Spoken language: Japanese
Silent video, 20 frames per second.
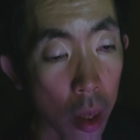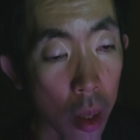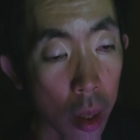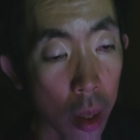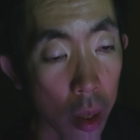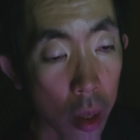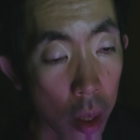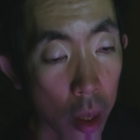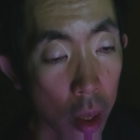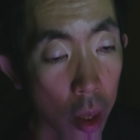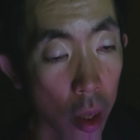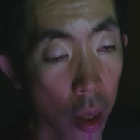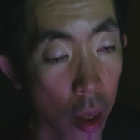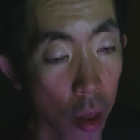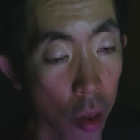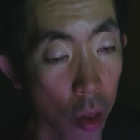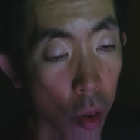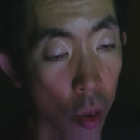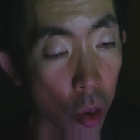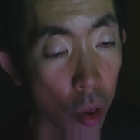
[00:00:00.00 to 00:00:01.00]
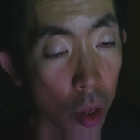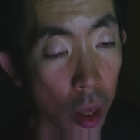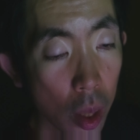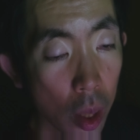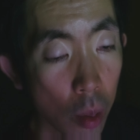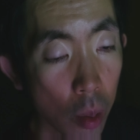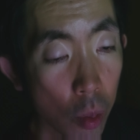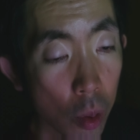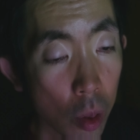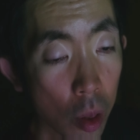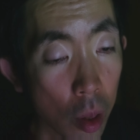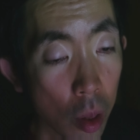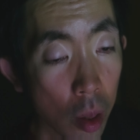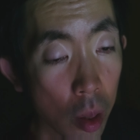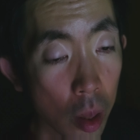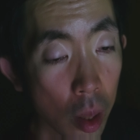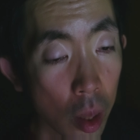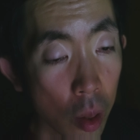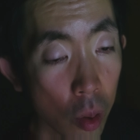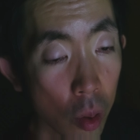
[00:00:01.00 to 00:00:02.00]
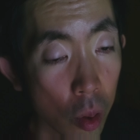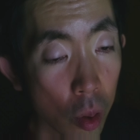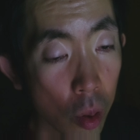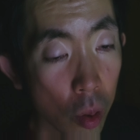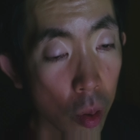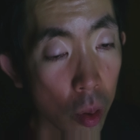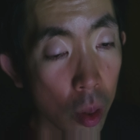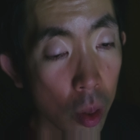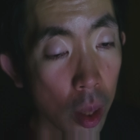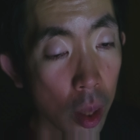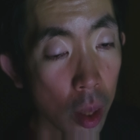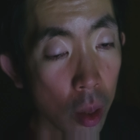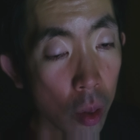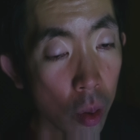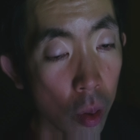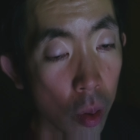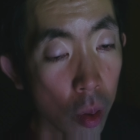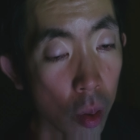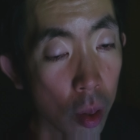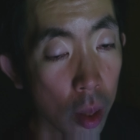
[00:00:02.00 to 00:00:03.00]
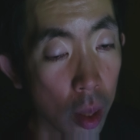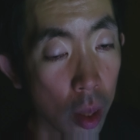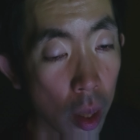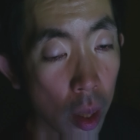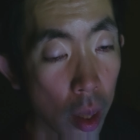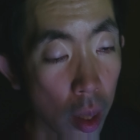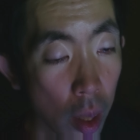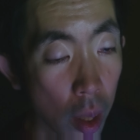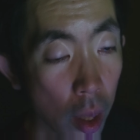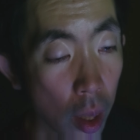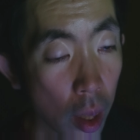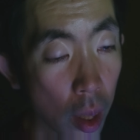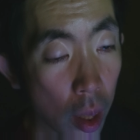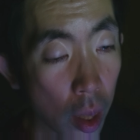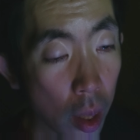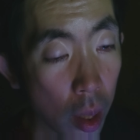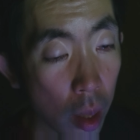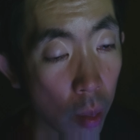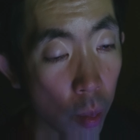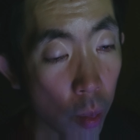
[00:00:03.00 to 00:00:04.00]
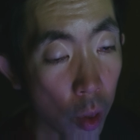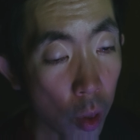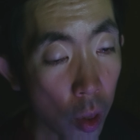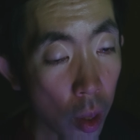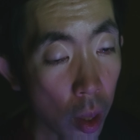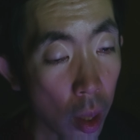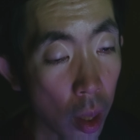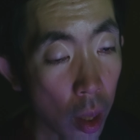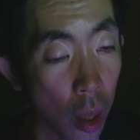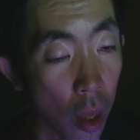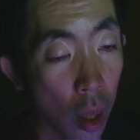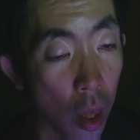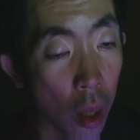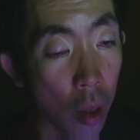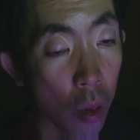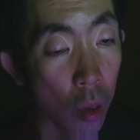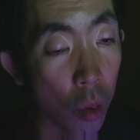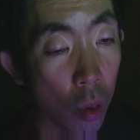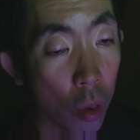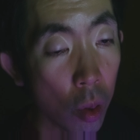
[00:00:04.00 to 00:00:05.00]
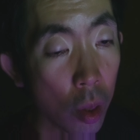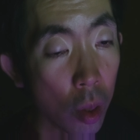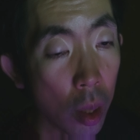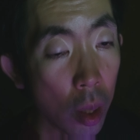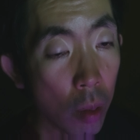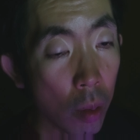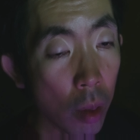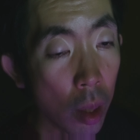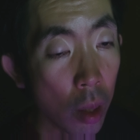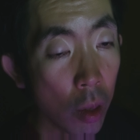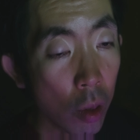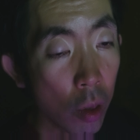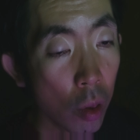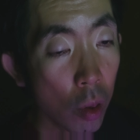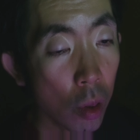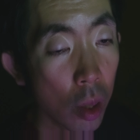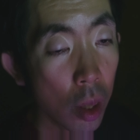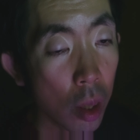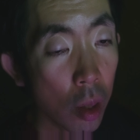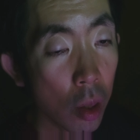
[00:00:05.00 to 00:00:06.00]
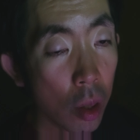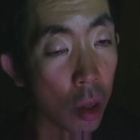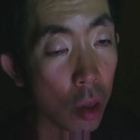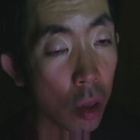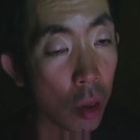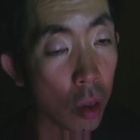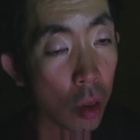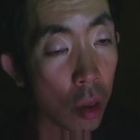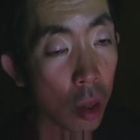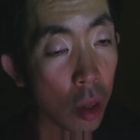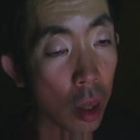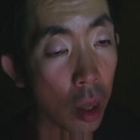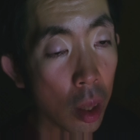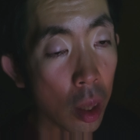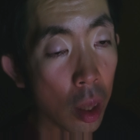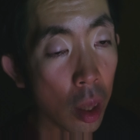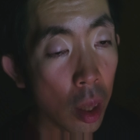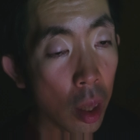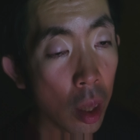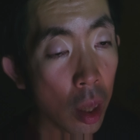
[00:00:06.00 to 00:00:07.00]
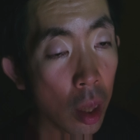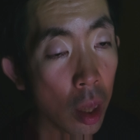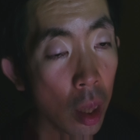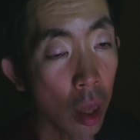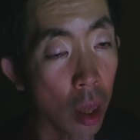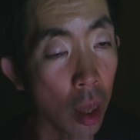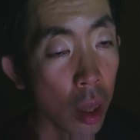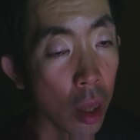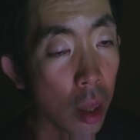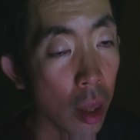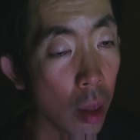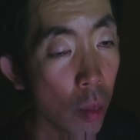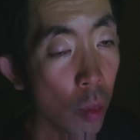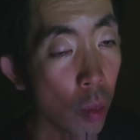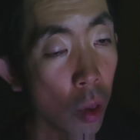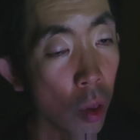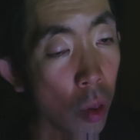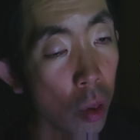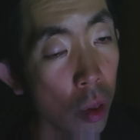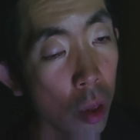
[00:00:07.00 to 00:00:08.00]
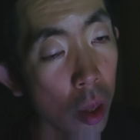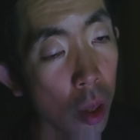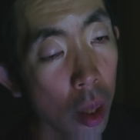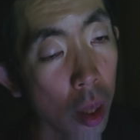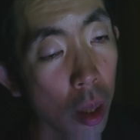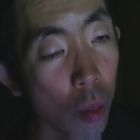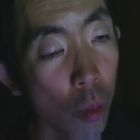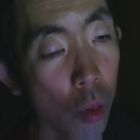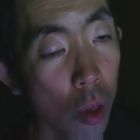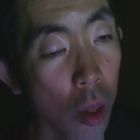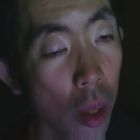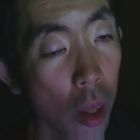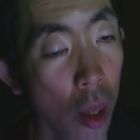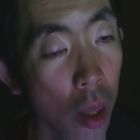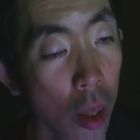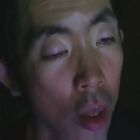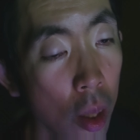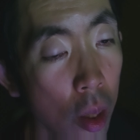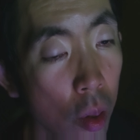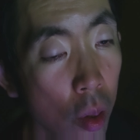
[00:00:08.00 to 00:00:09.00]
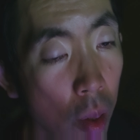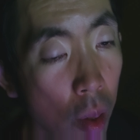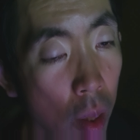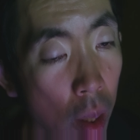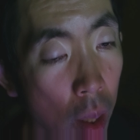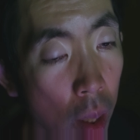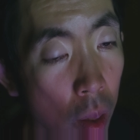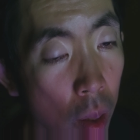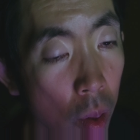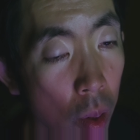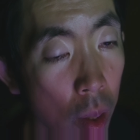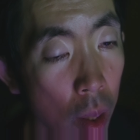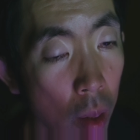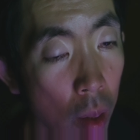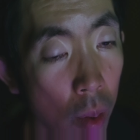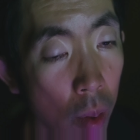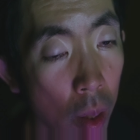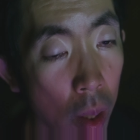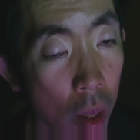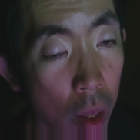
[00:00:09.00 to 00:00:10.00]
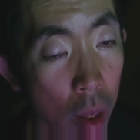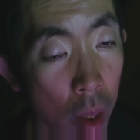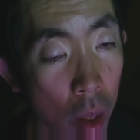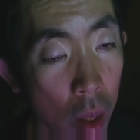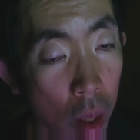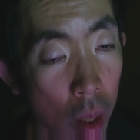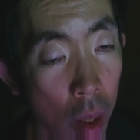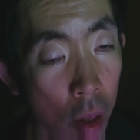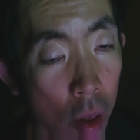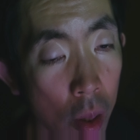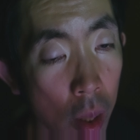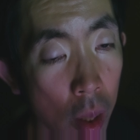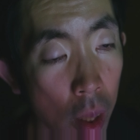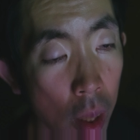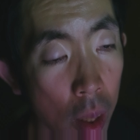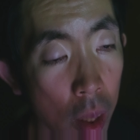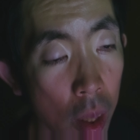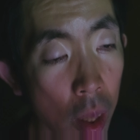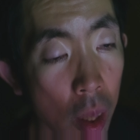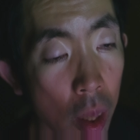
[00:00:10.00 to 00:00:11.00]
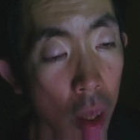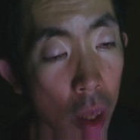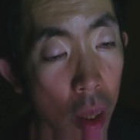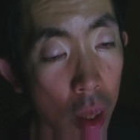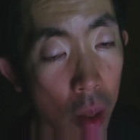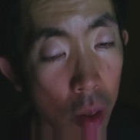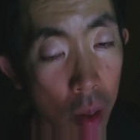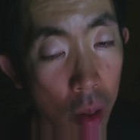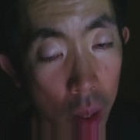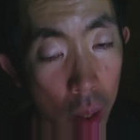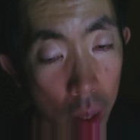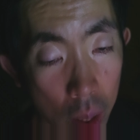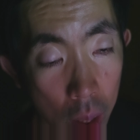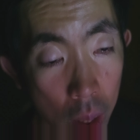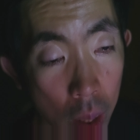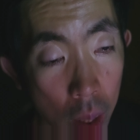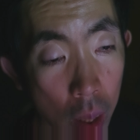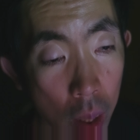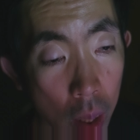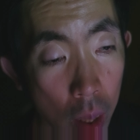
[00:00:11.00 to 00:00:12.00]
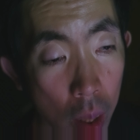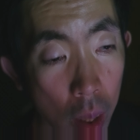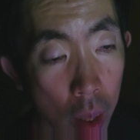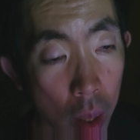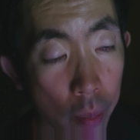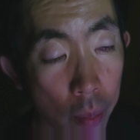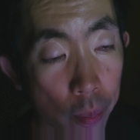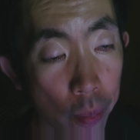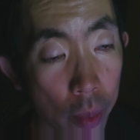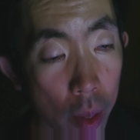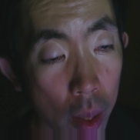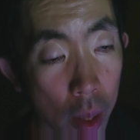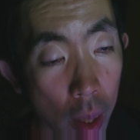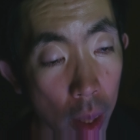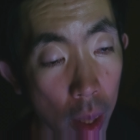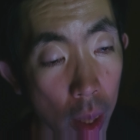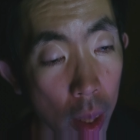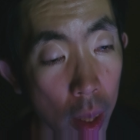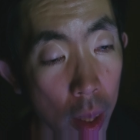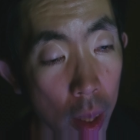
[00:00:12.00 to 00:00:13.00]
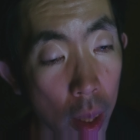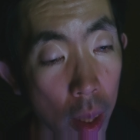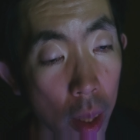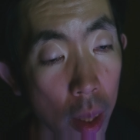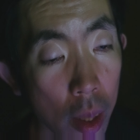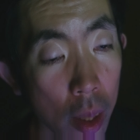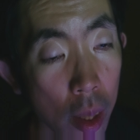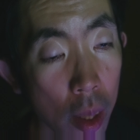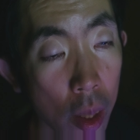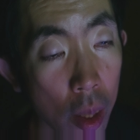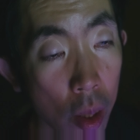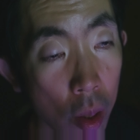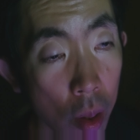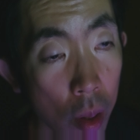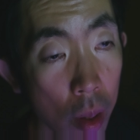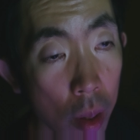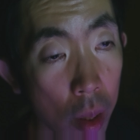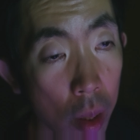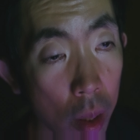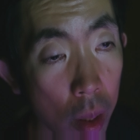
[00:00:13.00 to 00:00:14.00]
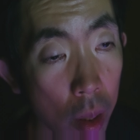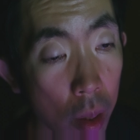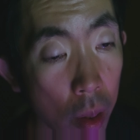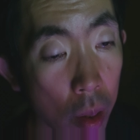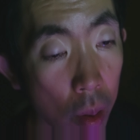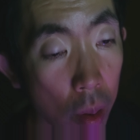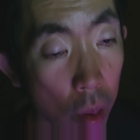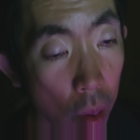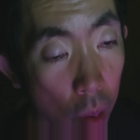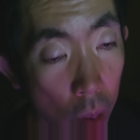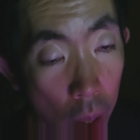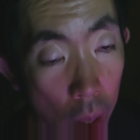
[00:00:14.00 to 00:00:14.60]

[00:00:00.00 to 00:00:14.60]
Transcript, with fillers: 実はこの建物というのはこのオーナーのお父さんが建てた建物でお父さんは不動産の仕事をしていてでもこの建物やディスコができる以前はずっと更地だったっていうんです長い年月ですよここは